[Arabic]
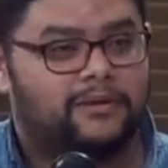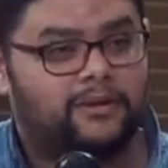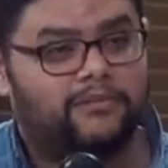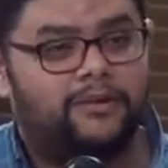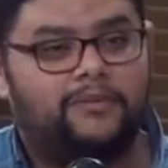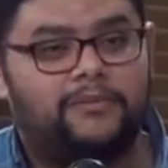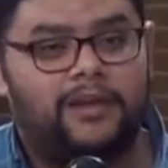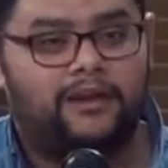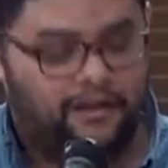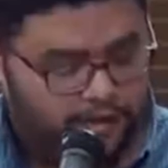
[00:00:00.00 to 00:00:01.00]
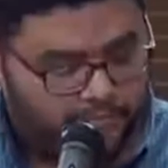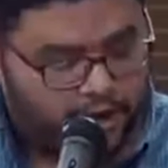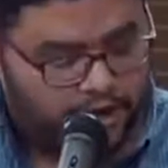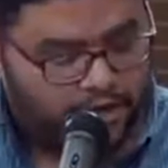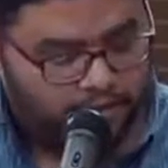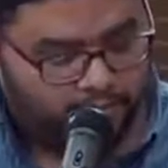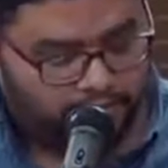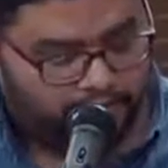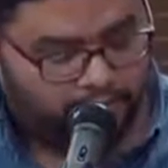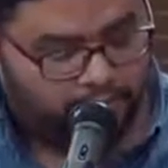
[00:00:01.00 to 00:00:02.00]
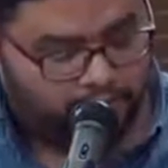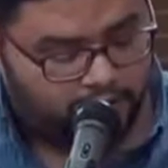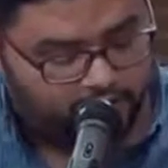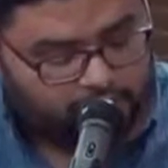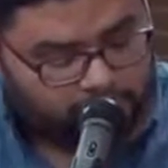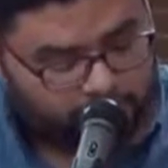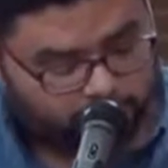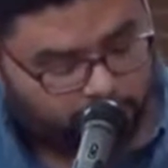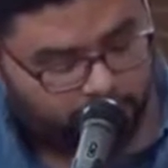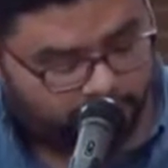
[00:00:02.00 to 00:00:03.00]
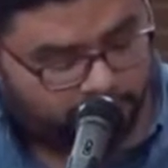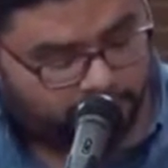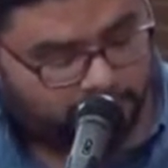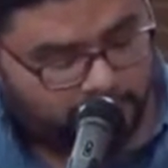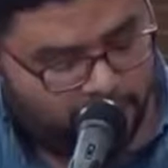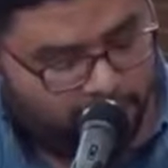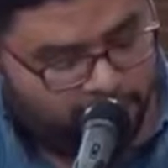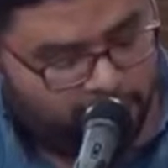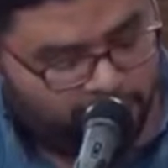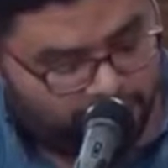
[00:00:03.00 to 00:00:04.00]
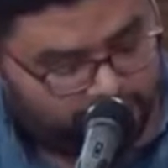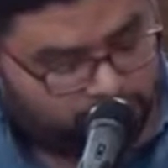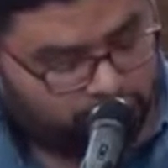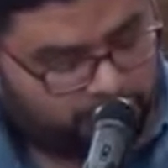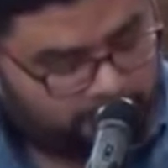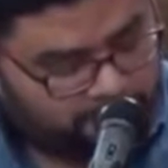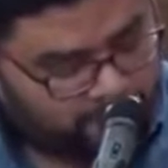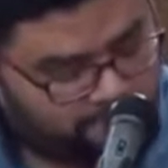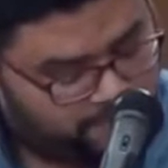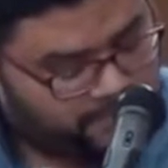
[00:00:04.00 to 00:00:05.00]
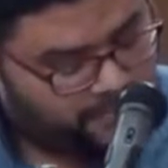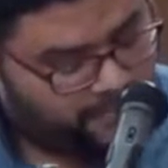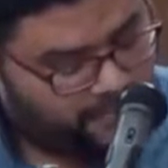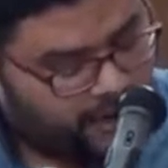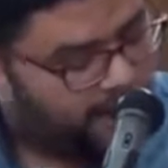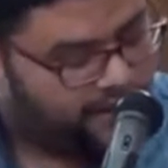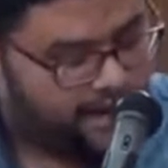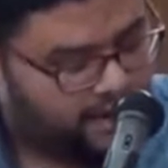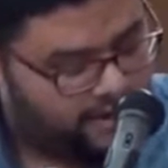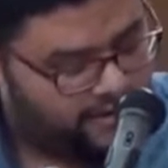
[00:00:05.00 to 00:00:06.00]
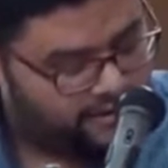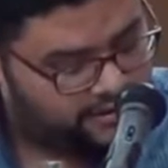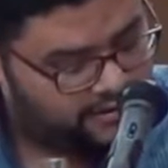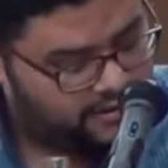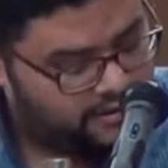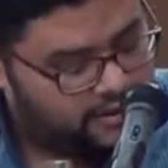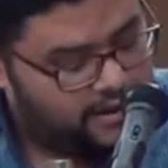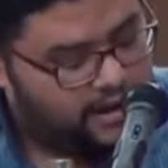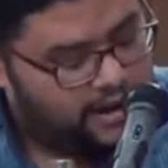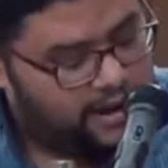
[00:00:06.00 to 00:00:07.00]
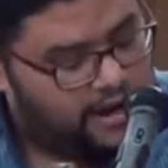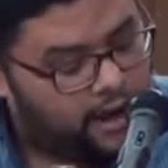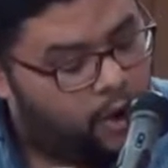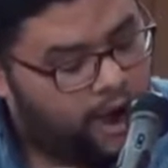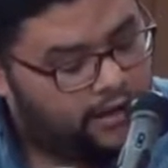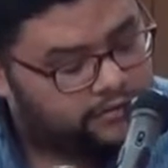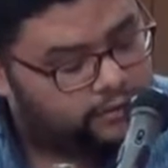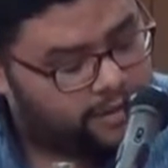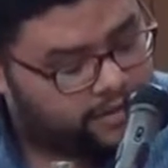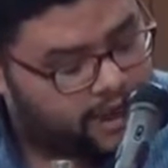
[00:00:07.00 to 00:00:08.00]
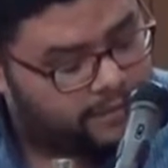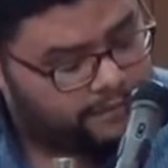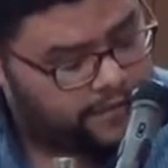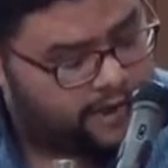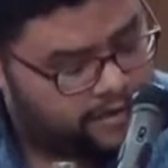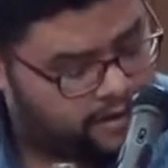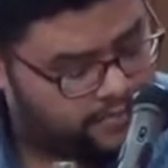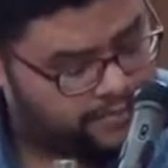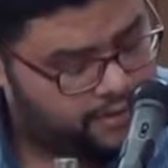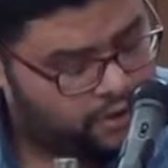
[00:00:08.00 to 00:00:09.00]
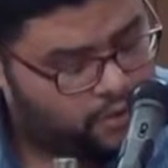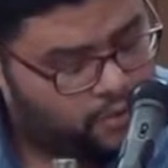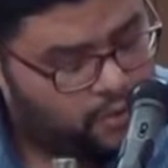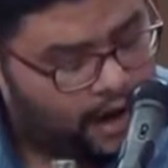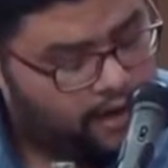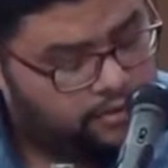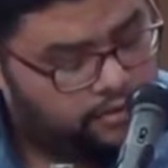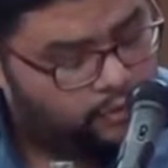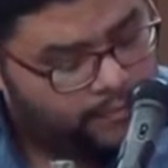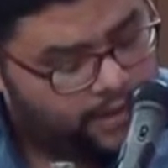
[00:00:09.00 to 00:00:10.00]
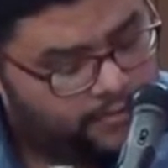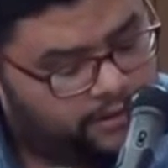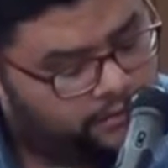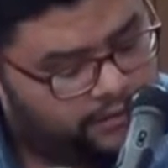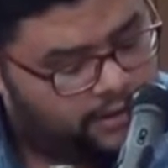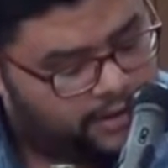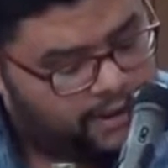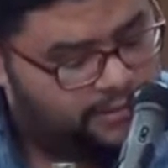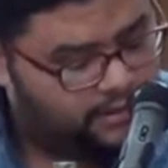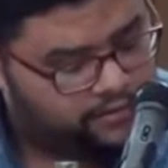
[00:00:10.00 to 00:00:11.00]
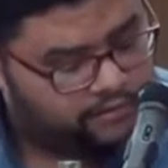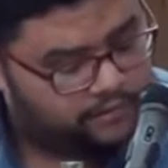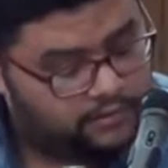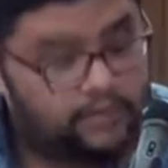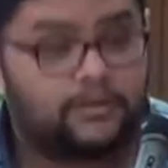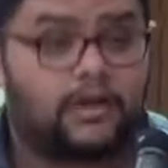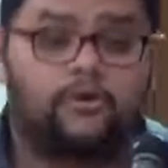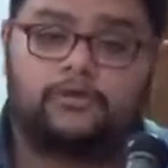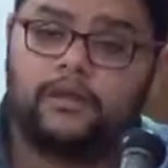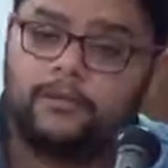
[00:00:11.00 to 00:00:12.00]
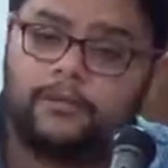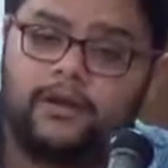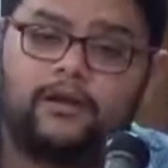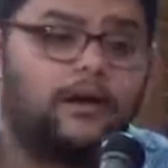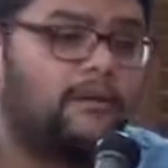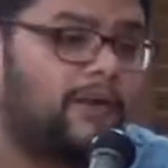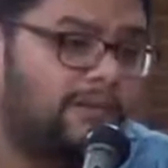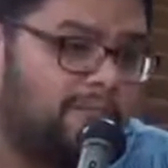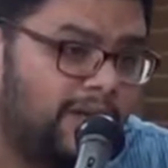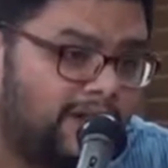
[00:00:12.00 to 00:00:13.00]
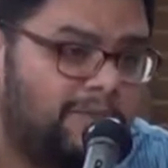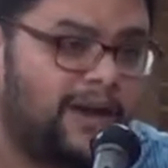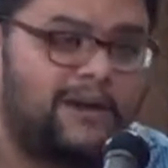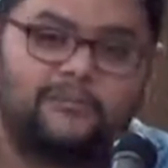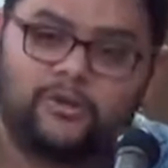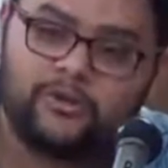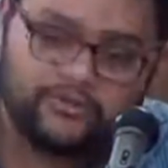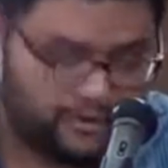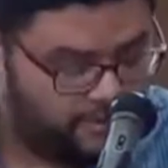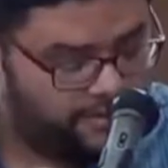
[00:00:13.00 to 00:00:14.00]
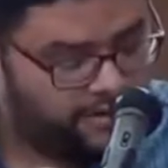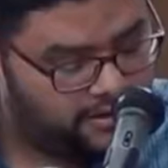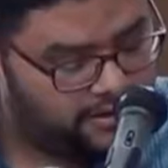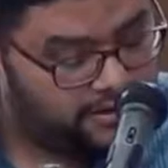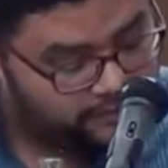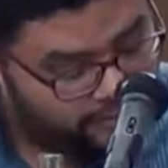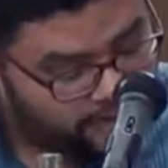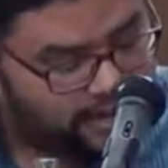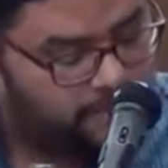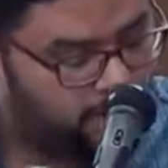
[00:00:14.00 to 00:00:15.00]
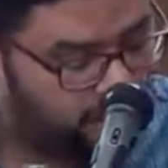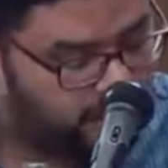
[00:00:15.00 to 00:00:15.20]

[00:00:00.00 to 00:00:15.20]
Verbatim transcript: التصقت بيها لما قرينا وهنا بتقول لها أنا مش هتركك ومش هرجع عنك لأنه حيثما ذهبت أذهب وحيثما بت أبيت ده الجزء ده بيبين إنها مكملة معاها ملتصقة بيها لسه بتكمل